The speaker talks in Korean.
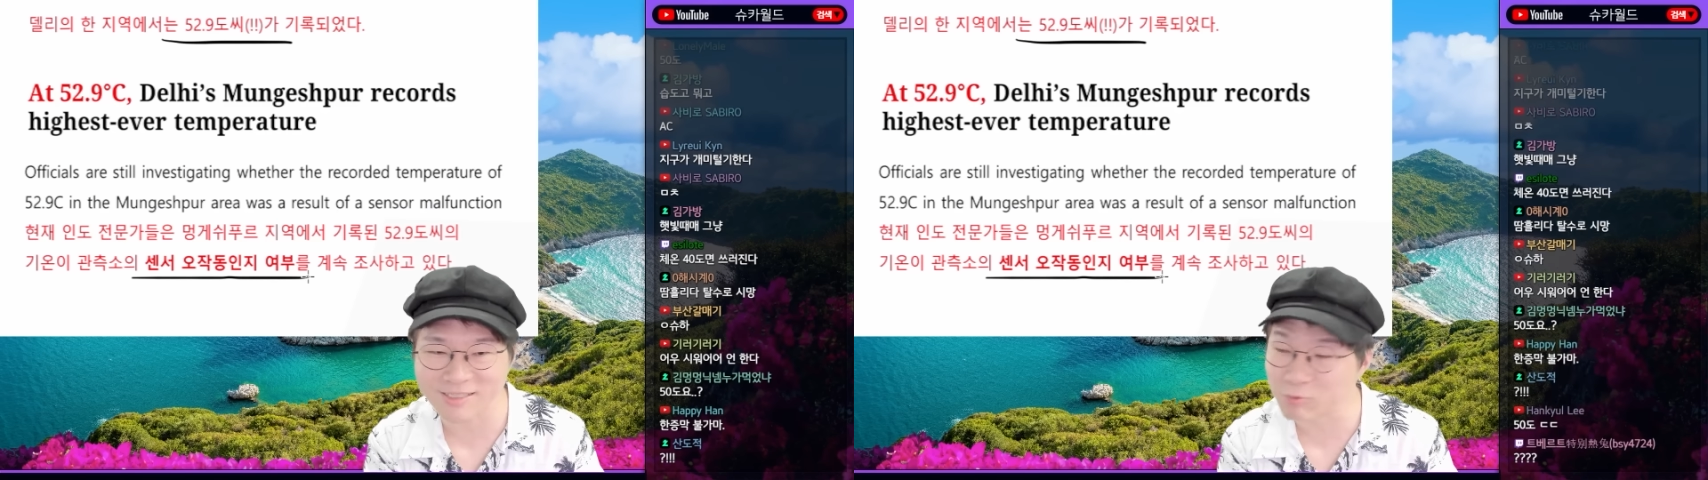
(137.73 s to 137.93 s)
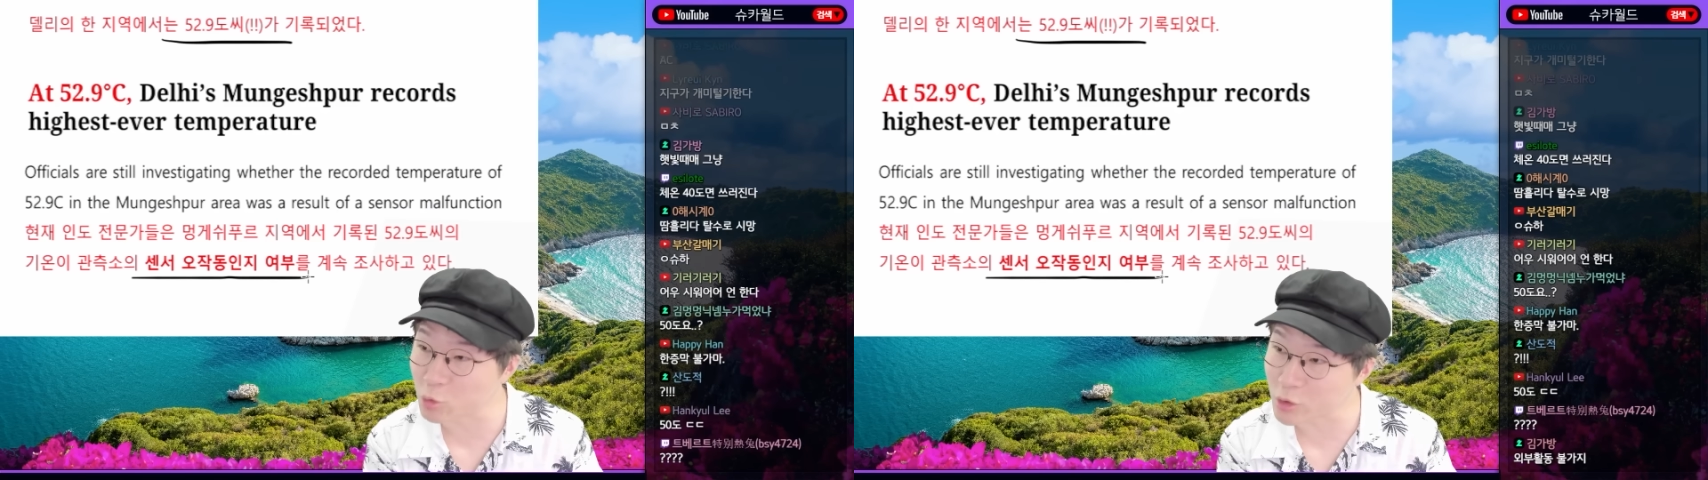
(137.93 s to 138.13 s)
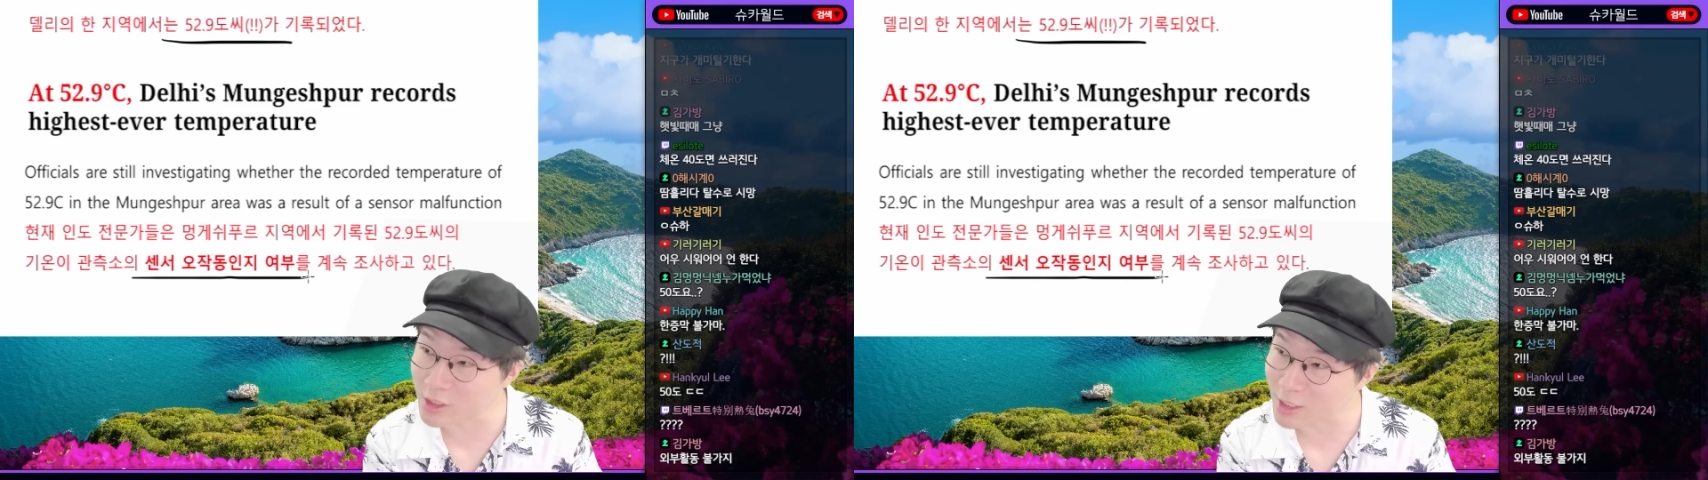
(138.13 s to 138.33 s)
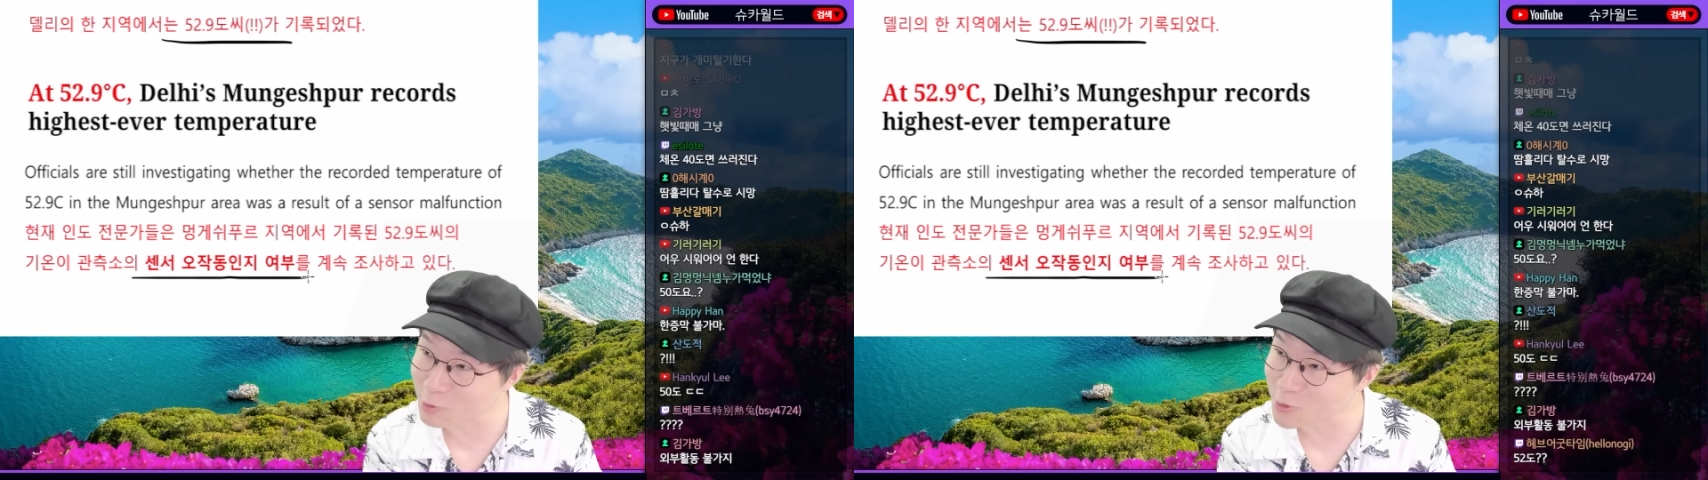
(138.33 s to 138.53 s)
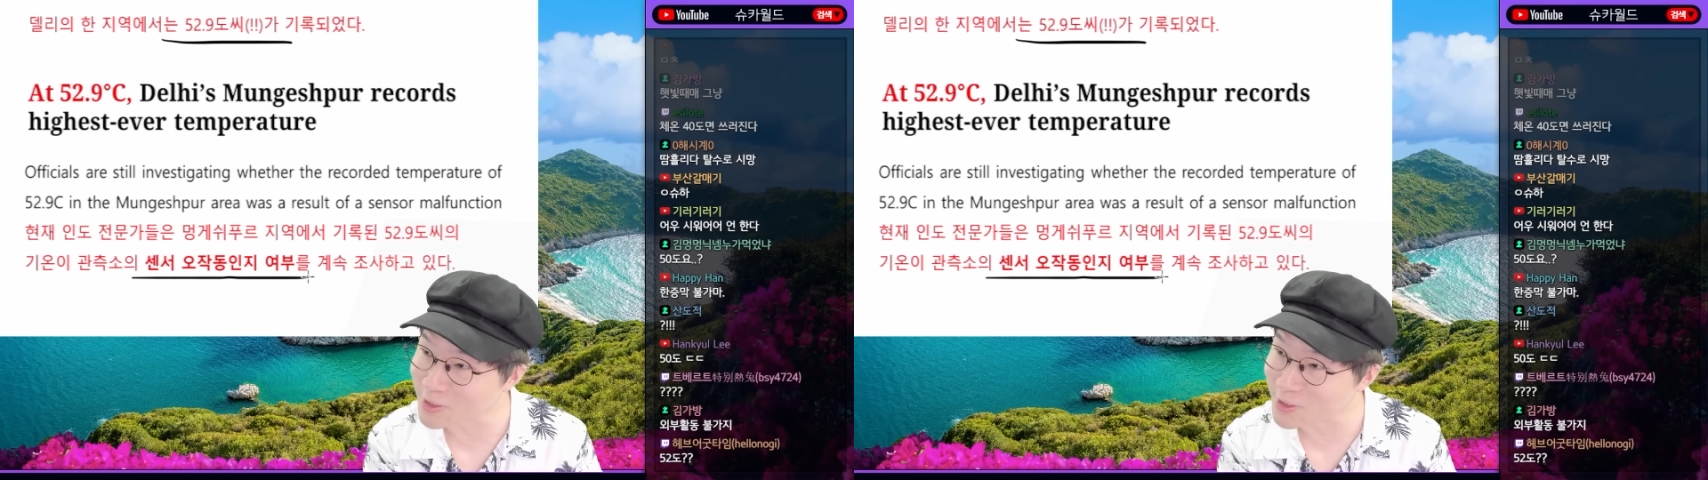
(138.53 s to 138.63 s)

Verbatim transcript: 좀 조사를 하고